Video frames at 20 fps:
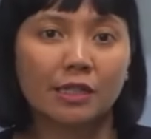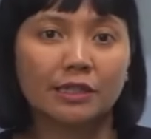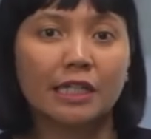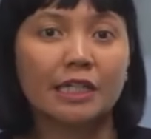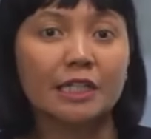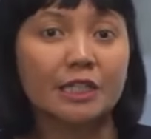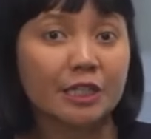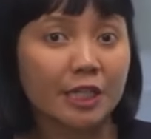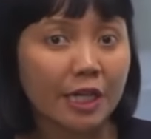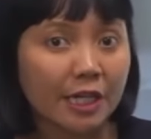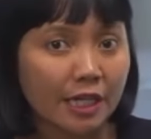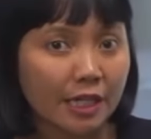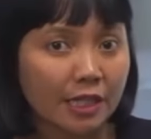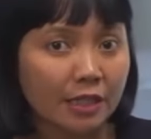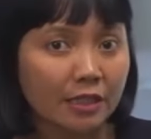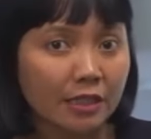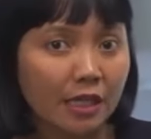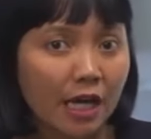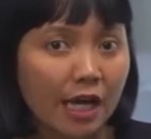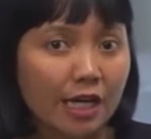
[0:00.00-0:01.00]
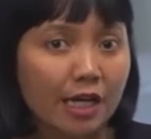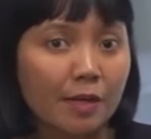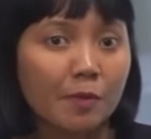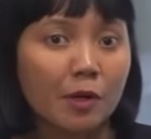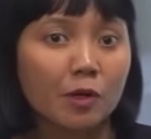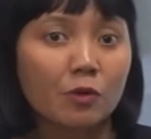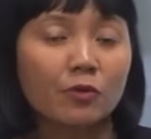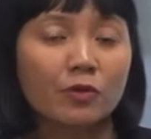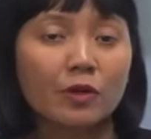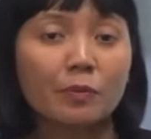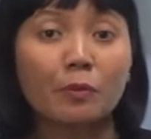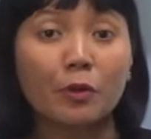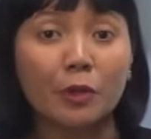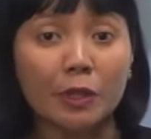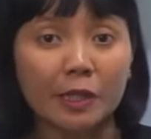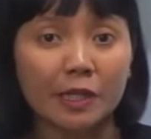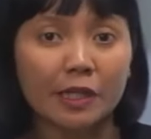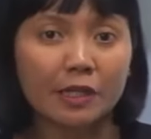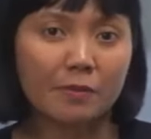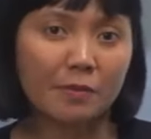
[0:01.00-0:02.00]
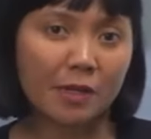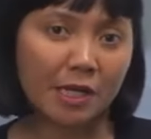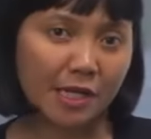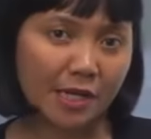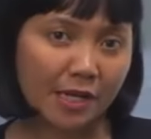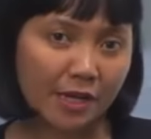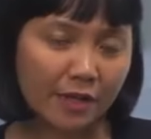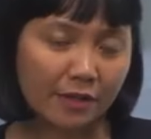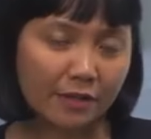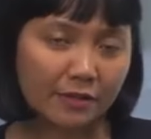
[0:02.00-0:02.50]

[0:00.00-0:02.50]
Jangan-jangan ada manuver politik di baliknya.